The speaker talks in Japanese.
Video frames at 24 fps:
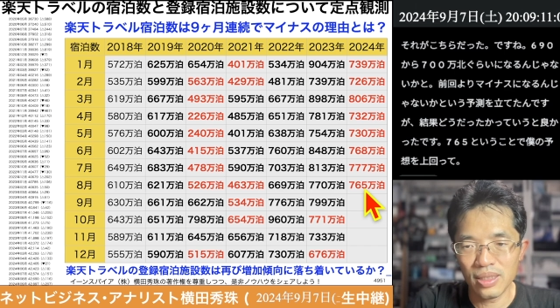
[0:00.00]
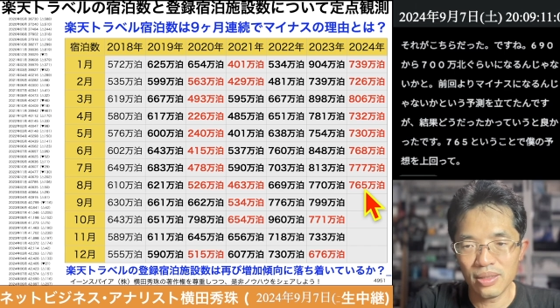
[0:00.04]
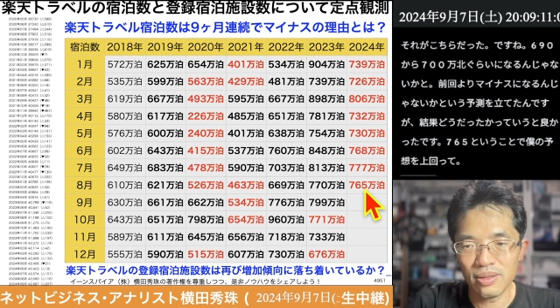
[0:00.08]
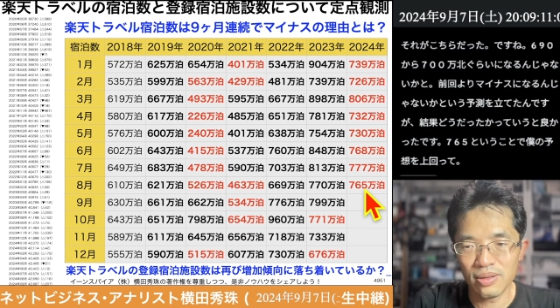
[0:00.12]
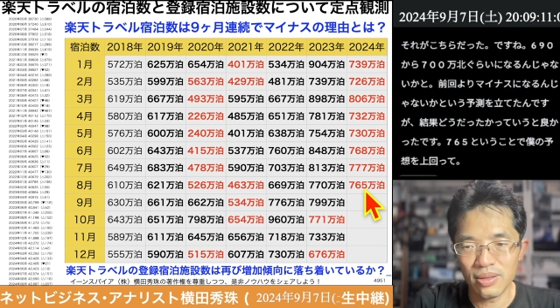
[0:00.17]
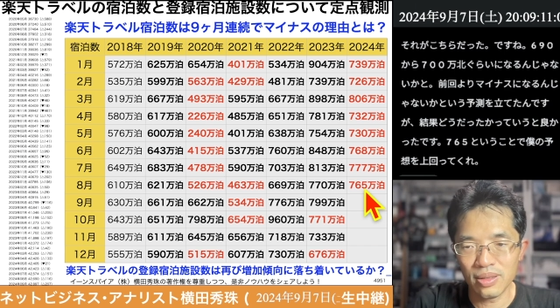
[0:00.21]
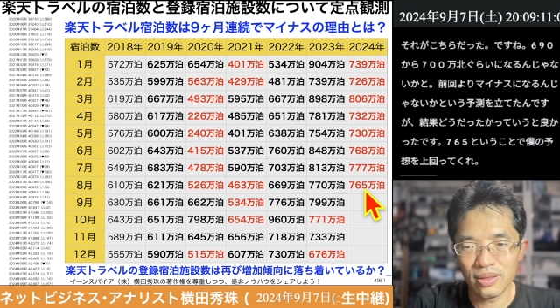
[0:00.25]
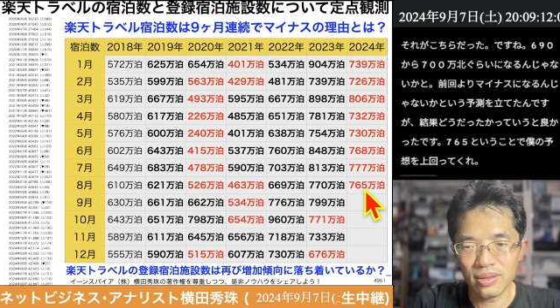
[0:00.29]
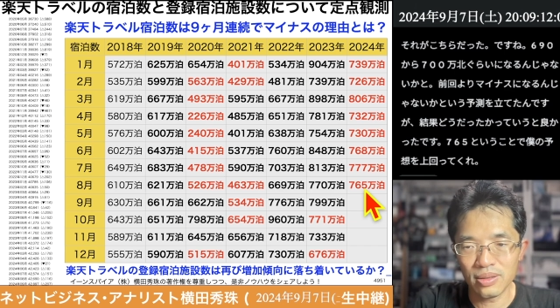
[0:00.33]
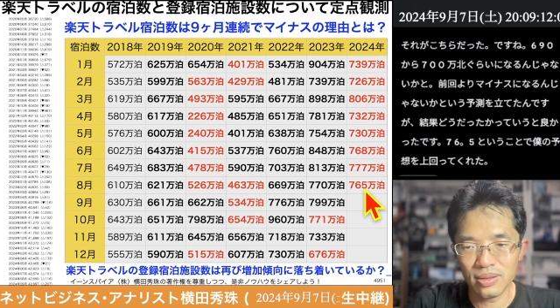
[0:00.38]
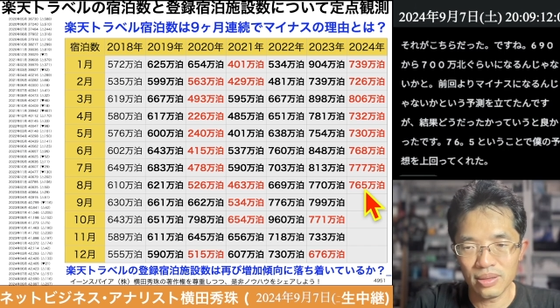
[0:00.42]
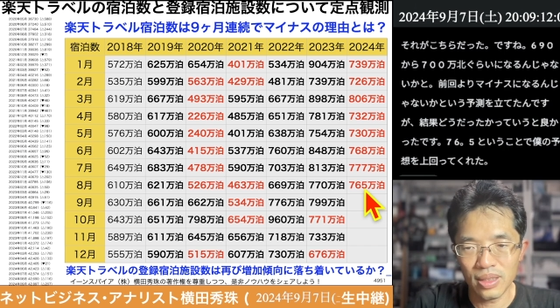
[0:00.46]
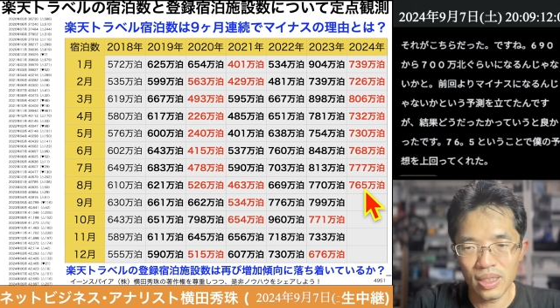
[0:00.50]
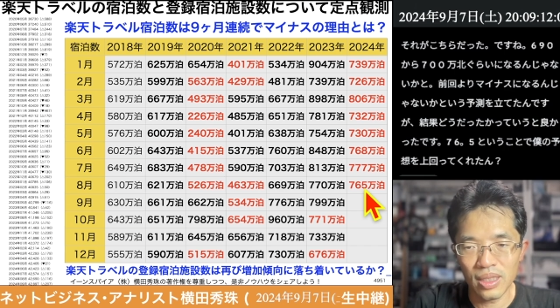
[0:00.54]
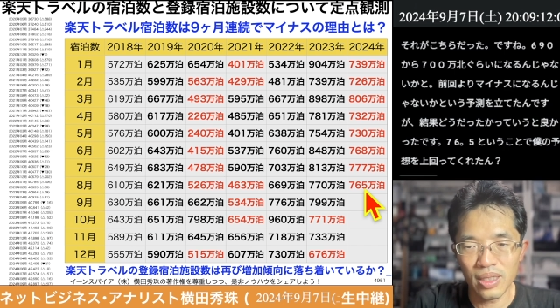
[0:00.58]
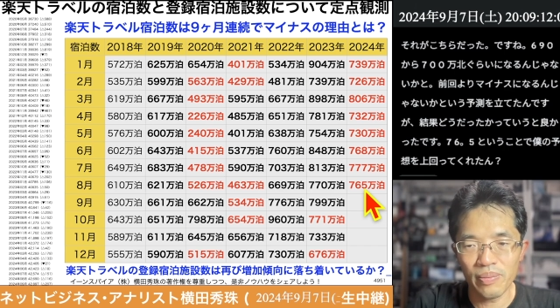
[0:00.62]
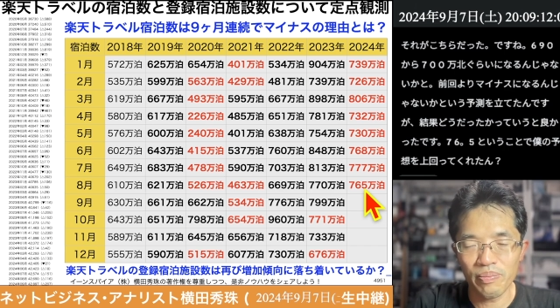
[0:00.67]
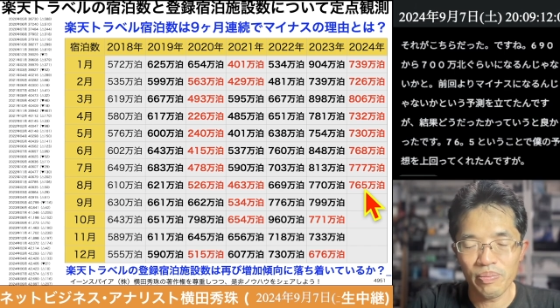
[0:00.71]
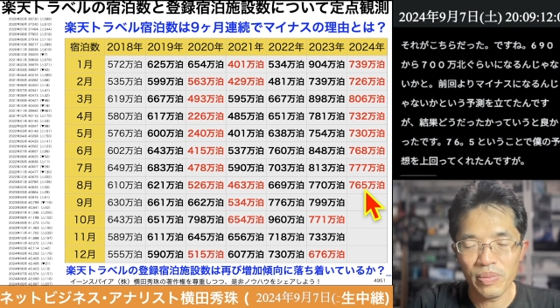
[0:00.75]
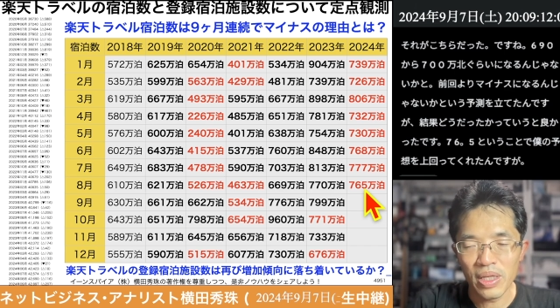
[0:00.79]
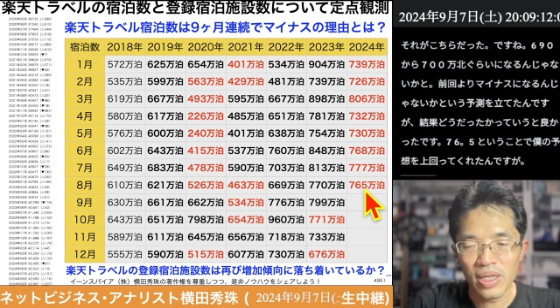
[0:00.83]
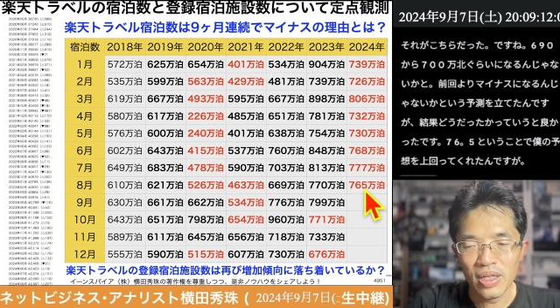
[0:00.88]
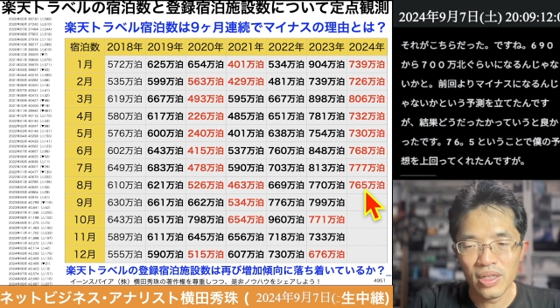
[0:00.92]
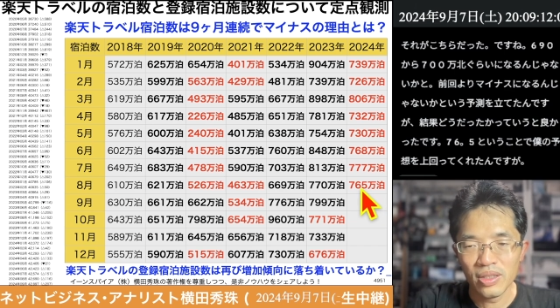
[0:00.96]
んです
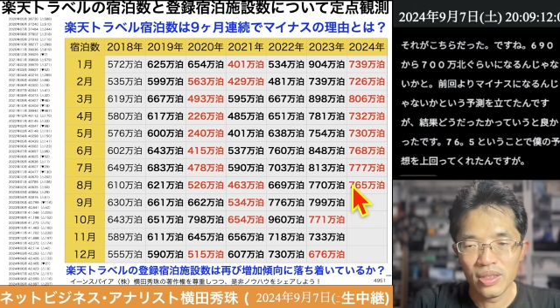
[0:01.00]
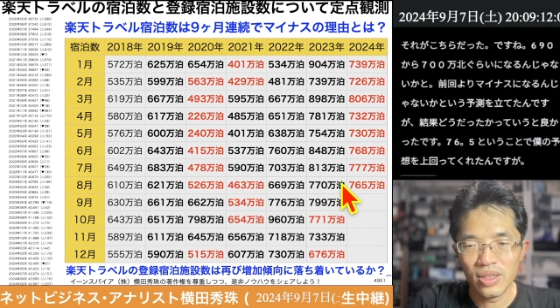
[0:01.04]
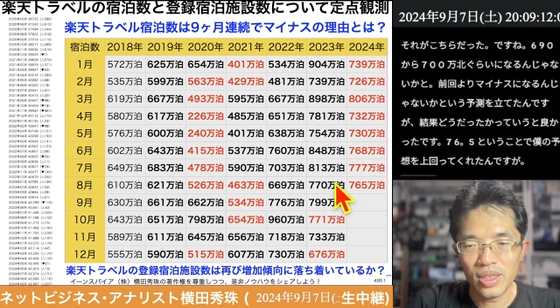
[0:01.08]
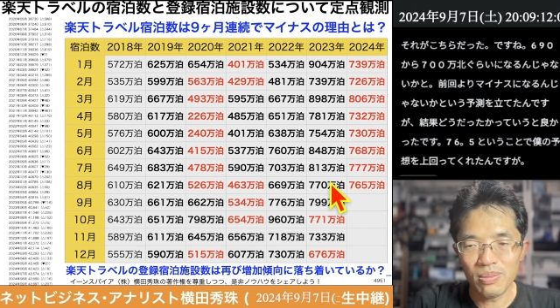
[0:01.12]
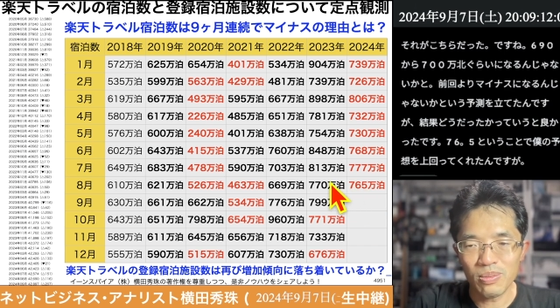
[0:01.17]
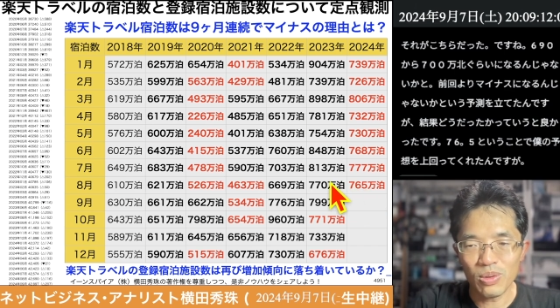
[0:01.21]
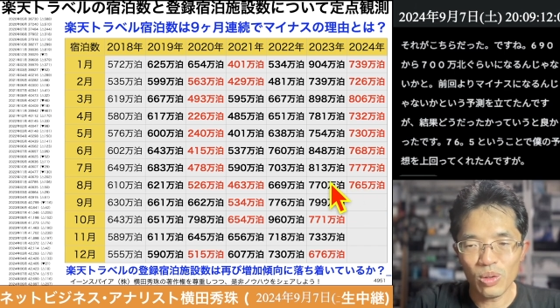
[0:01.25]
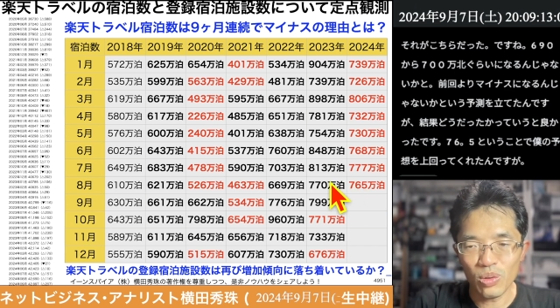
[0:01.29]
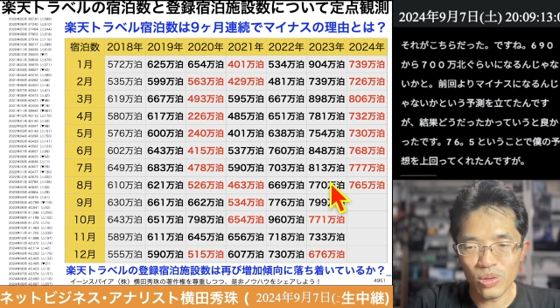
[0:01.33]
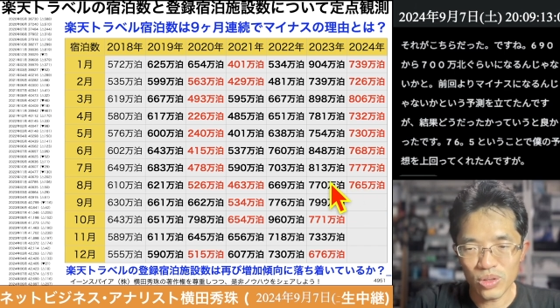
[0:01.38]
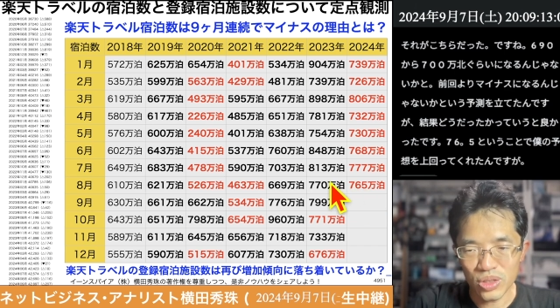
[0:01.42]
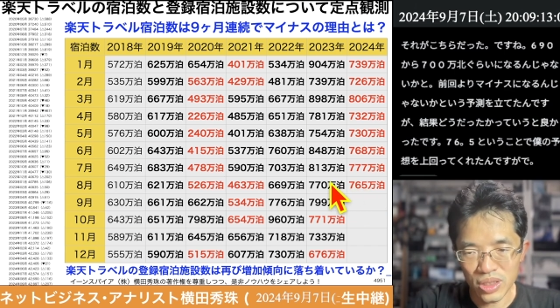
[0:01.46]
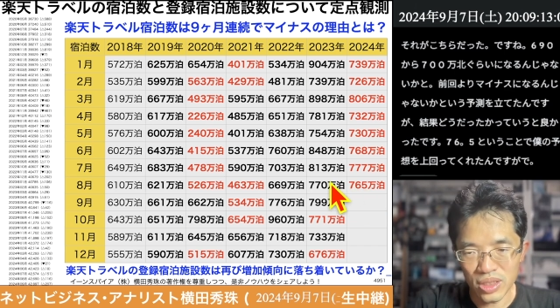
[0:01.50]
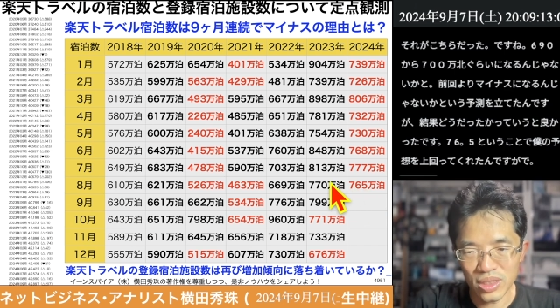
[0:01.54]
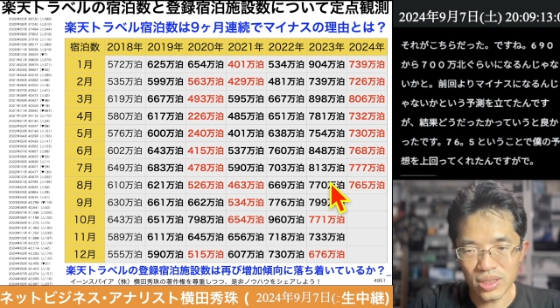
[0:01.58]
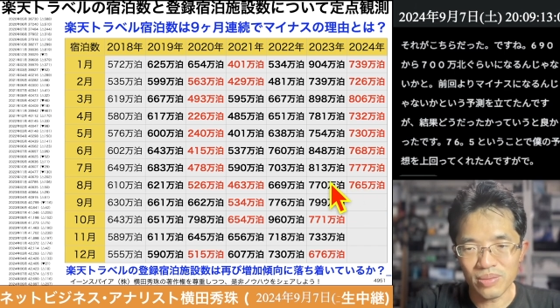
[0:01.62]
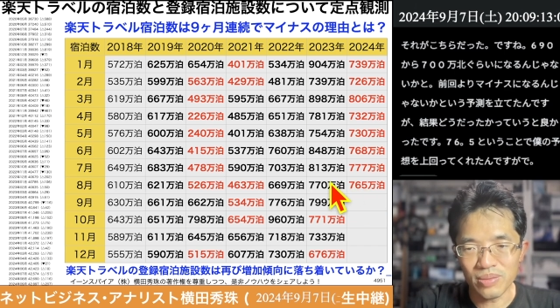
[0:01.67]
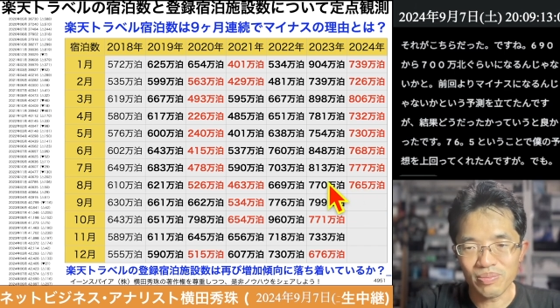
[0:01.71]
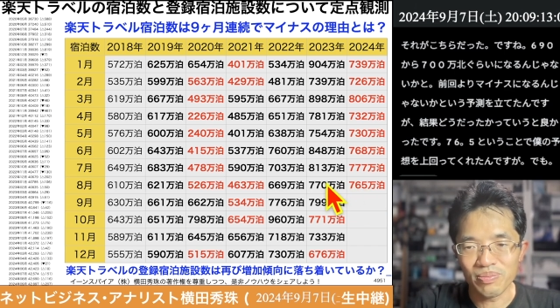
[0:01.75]
が、でも惜しい。